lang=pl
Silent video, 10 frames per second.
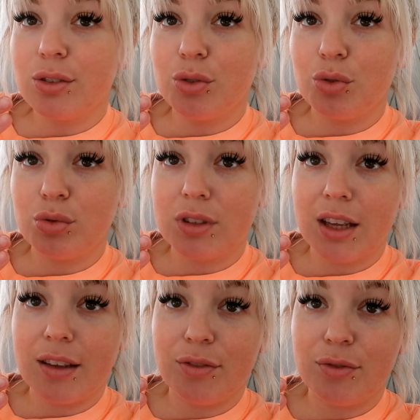
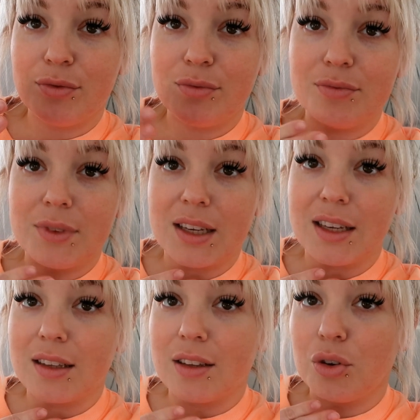krótkie,
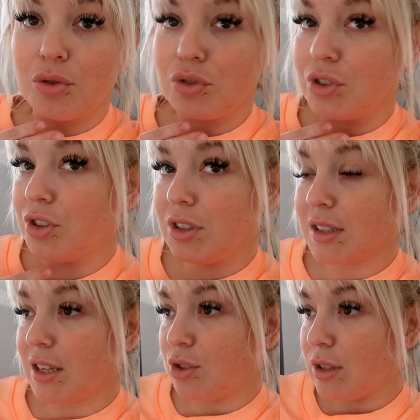takie rączki
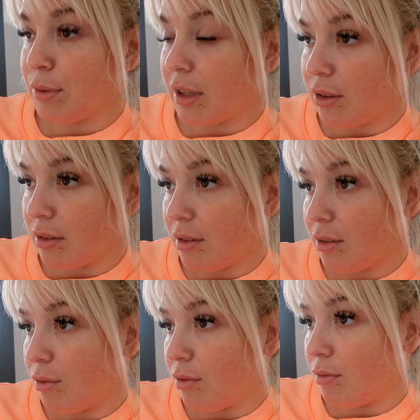dziecka. Co tam tak y,
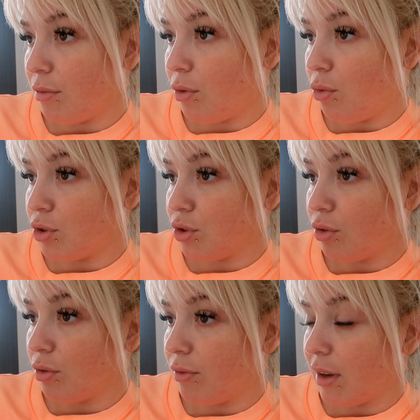
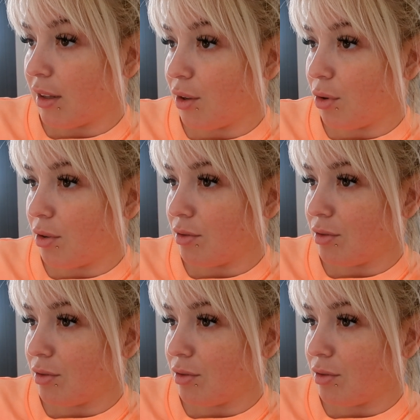głośno walnęło?